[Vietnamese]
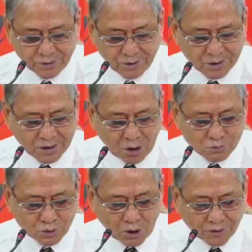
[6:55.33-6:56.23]

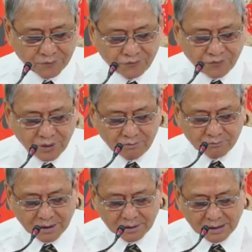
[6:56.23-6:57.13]
không còn vướng
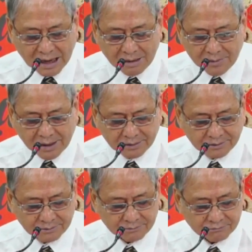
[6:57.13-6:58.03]
bận ám
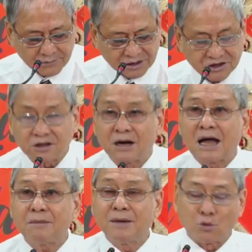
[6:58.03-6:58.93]
ảnh bệnh sợ
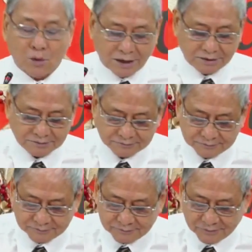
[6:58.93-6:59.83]
hãi bên ngoài
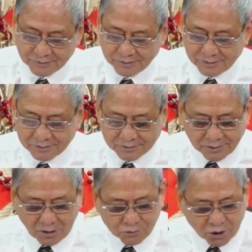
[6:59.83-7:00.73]

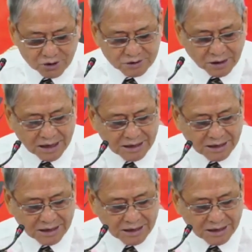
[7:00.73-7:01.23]
không còn sợ hãi